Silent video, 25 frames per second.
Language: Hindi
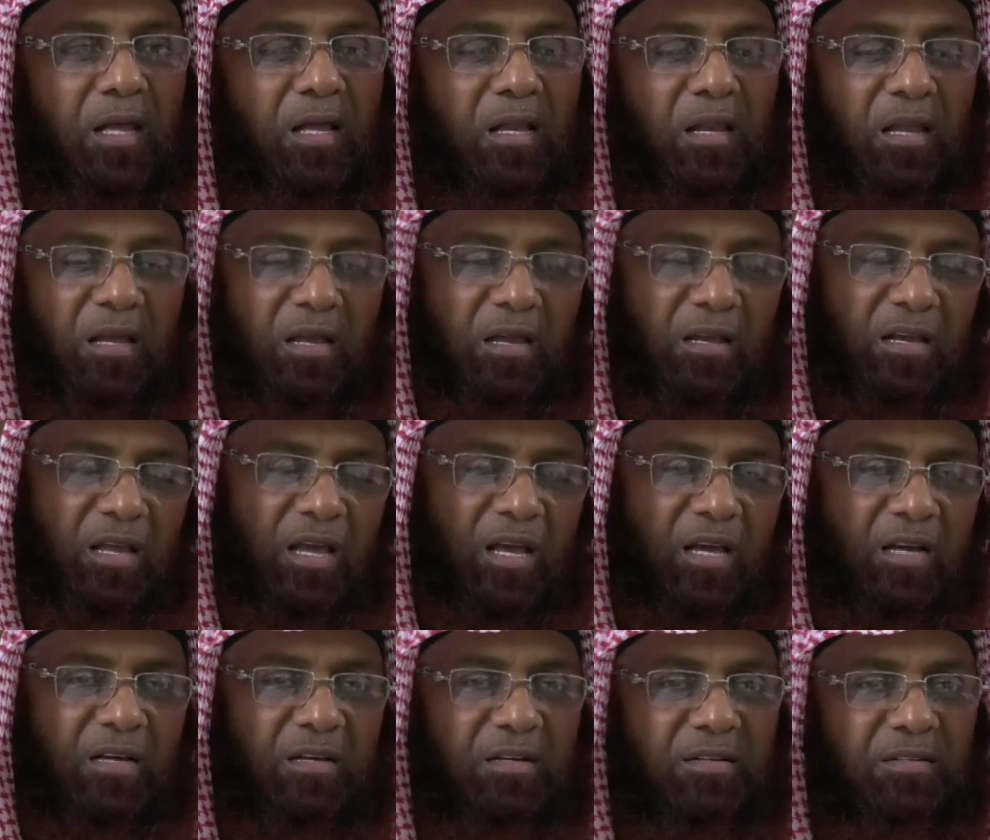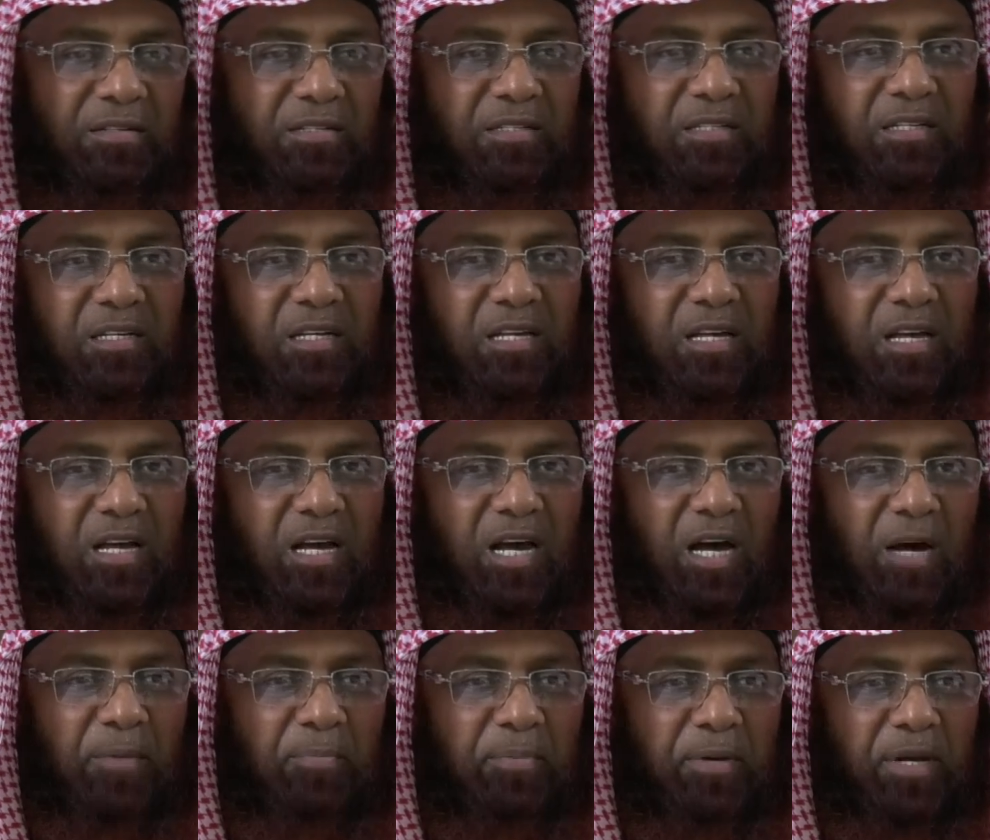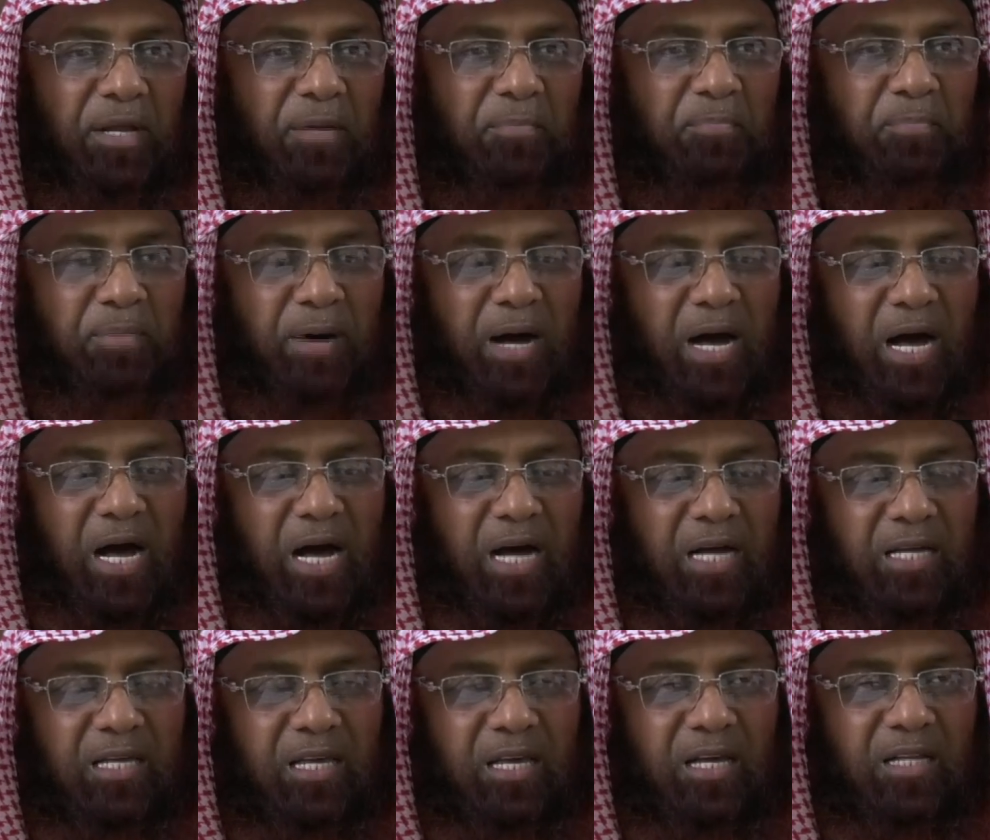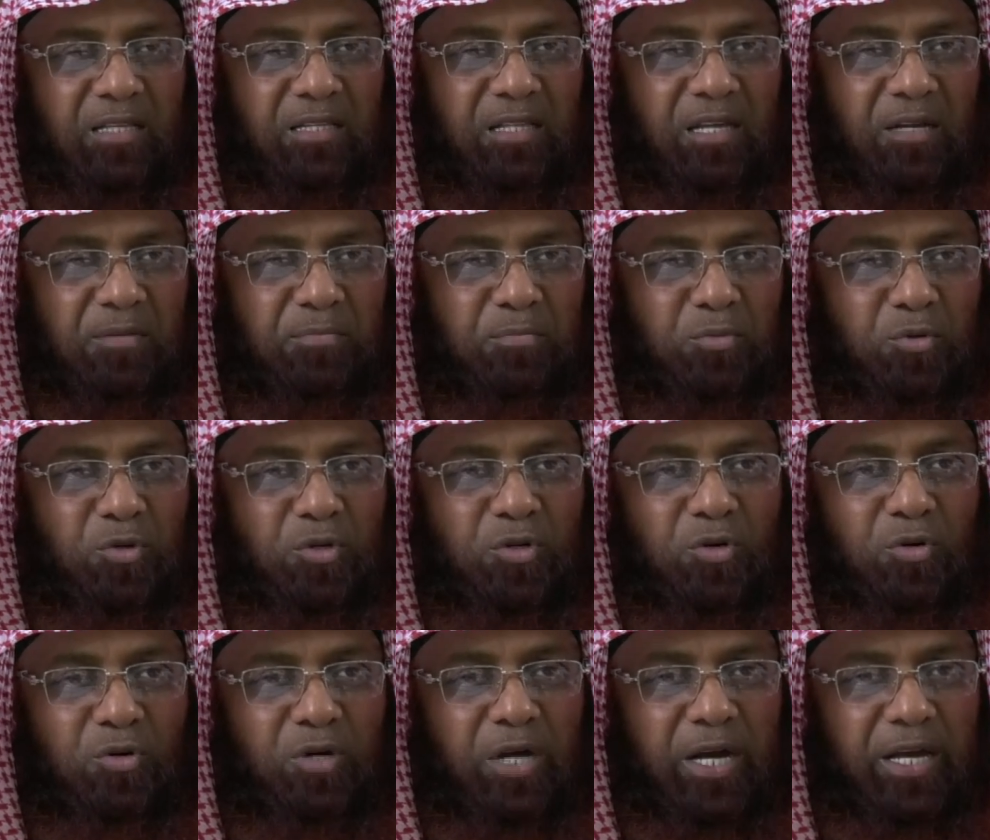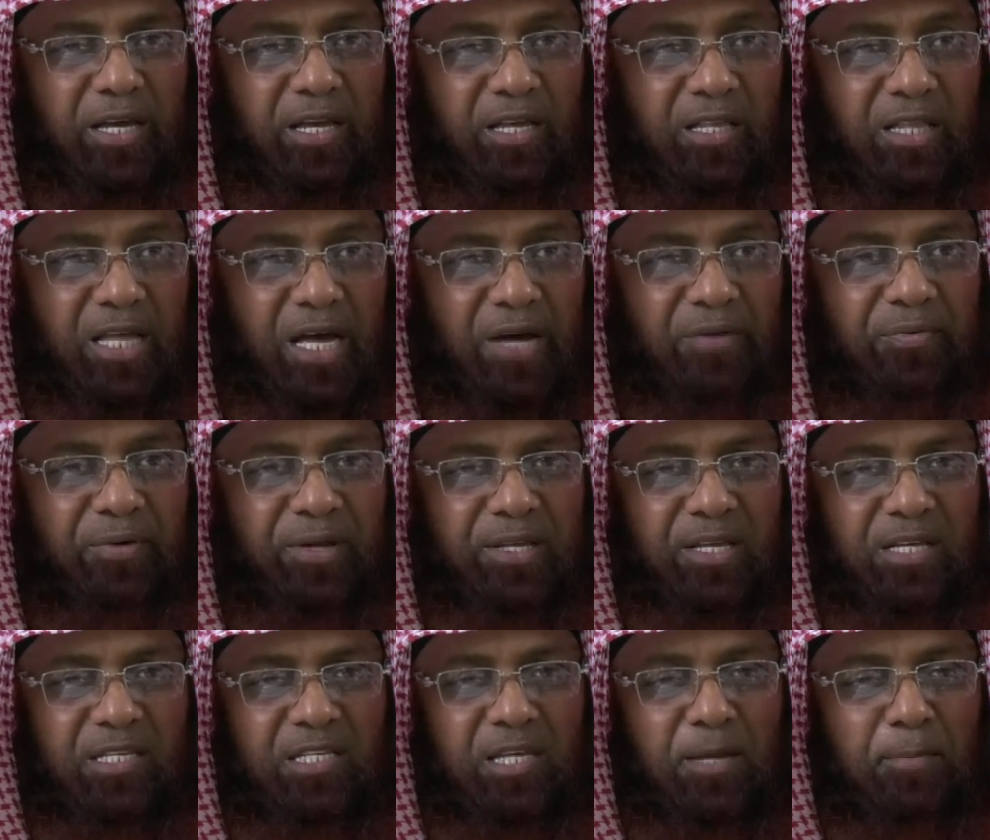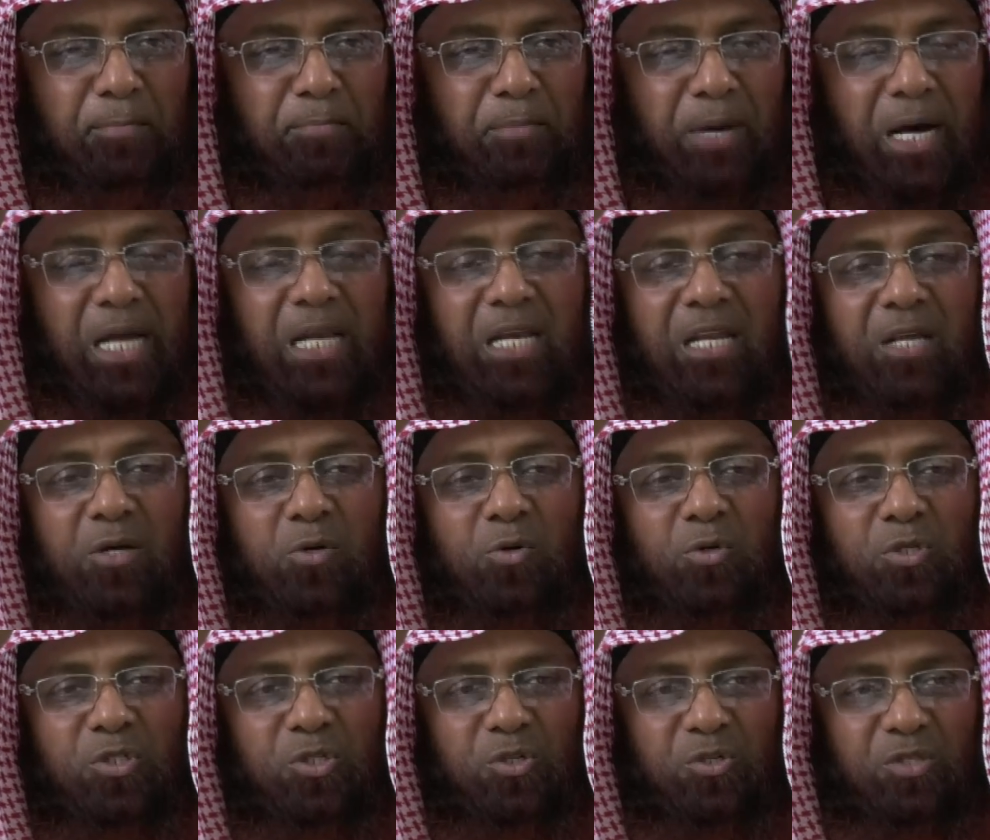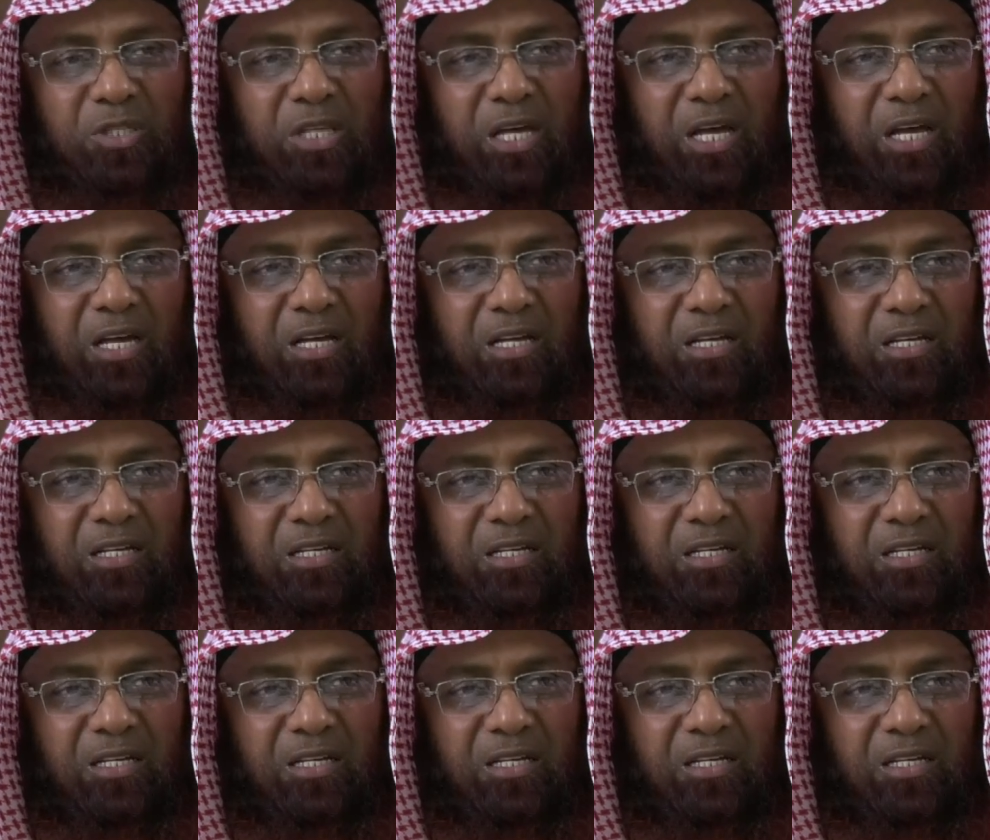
लेकिन एक अपने बाग के अंदर बूटों का इजाफा जैसे माली खुश होता है